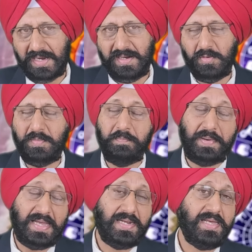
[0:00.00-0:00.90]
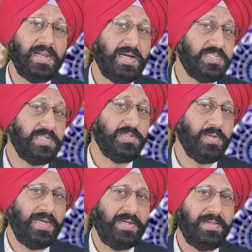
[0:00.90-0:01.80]
वाला है उनमें पहली राशि
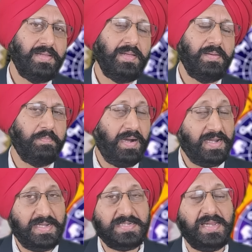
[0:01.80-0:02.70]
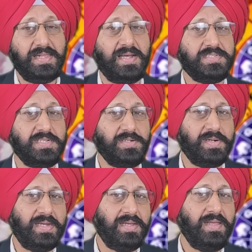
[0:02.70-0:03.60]
जो है भाग्यशाली राशि
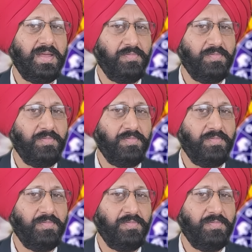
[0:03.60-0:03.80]
जो है